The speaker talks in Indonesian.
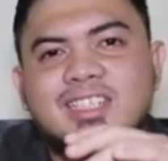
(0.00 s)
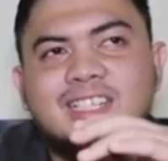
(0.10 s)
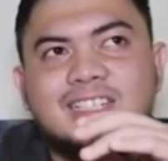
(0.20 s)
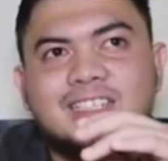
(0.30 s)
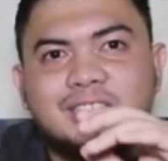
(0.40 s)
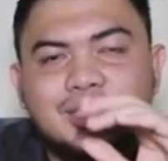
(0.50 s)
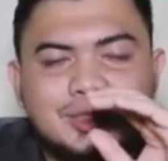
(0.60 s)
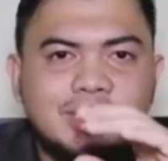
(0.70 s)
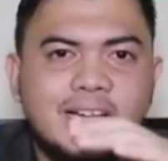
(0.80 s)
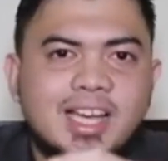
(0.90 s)
dan
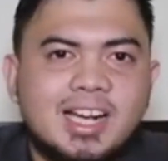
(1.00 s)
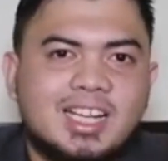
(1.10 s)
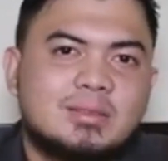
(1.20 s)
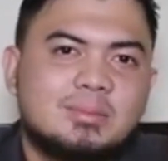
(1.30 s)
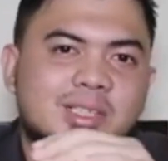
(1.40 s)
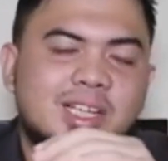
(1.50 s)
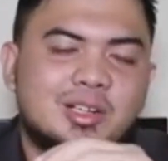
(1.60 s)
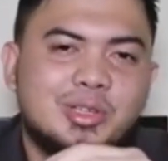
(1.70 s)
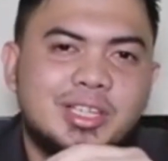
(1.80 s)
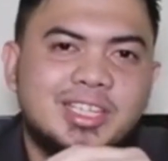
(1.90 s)
itu juga yang akan
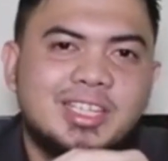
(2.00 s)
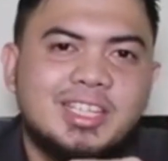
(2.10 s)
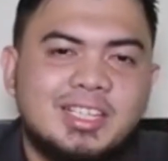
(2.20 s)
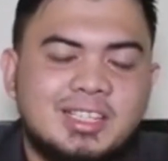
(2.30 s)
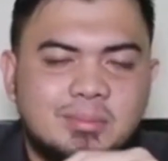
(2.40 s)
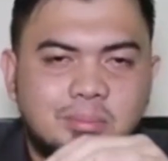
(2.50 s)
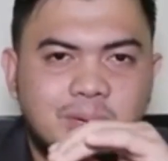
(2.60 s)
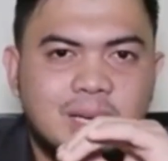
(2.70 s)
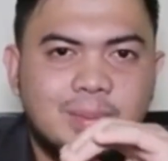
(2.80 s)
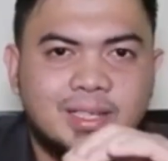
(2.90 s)
mempengaruhi
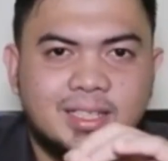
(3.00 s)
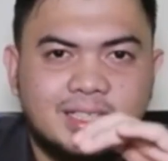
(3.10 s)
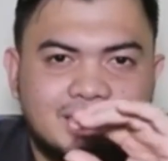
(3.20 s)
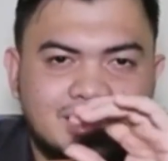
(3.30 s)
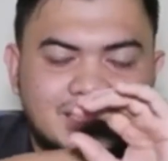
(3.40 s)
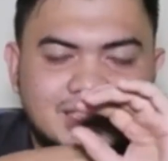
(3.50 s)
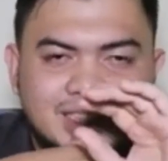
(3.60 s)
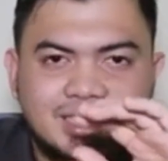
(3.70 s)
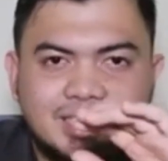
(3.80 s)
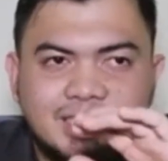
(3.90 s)
bagaimana
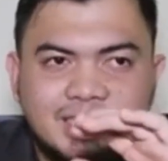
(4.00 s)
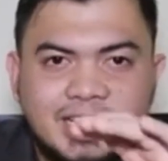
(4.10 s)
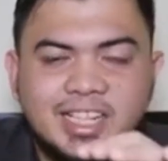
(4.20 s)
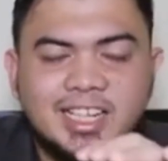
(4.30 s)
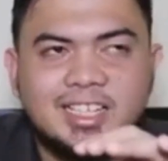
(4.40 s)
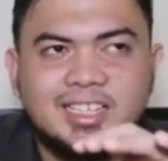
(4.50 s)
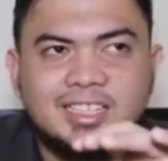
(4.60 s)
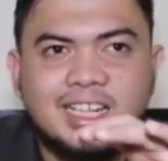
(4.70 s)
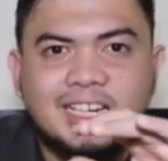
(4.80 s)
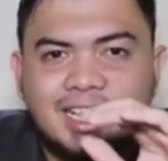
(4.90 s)

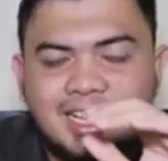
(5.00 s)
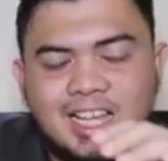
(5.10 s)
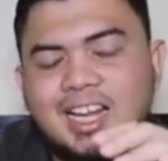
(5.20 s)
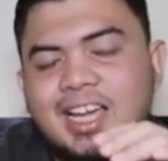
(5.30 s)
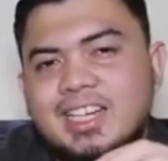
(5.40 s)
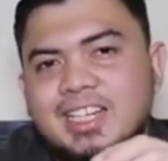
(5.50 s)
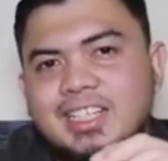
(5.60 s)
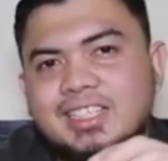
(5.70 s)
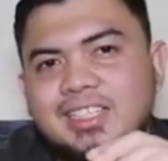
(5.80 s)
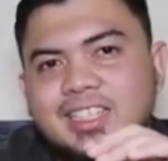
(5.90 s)
kriya dan hal-hal
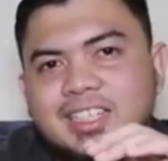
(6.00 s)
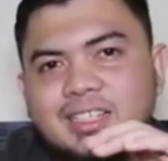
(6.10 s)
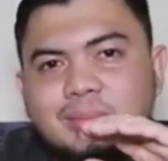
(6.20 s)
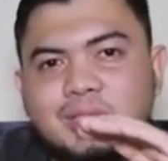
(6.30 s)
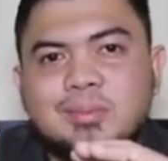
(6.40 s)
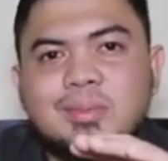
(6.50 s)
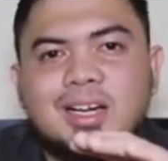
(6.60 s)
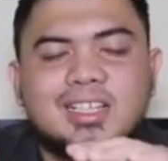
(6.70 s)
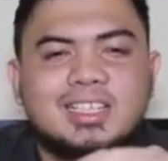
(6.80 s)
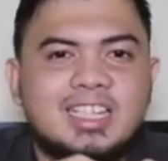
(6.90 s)
lainnya
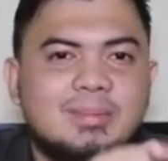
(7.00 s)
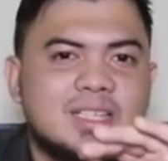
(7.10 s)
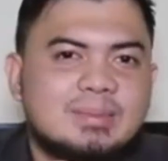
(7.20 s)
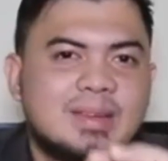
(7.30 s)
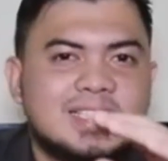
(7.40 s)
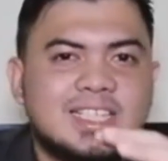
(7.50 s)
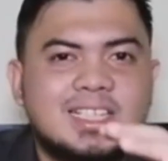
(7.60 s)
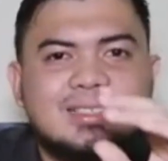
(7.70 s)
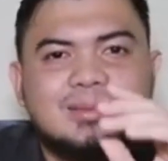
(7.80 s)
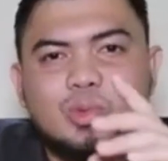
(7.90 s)
berkembang di
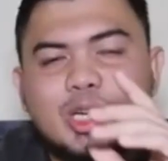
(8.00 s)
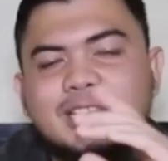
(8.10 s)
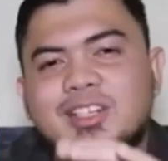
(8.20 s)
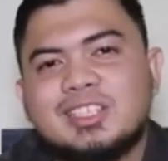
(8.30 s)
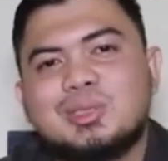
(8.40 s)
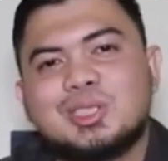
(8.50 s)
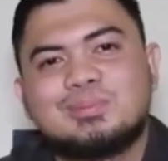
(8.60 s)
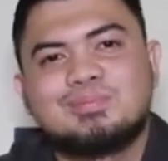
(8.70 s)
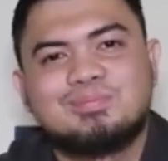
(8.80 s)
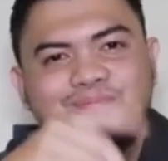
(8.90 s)
masing-masing budaya tersebut.
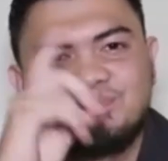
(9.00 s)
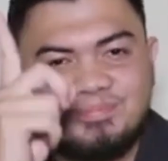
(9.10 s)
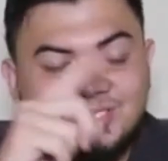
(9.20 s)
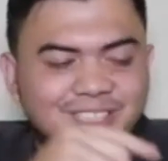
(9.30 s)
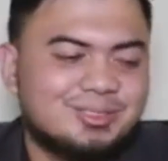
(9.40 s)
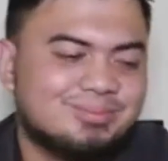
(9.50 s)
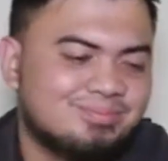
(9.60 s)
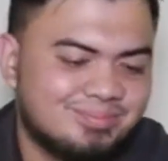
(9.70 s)
Yuk.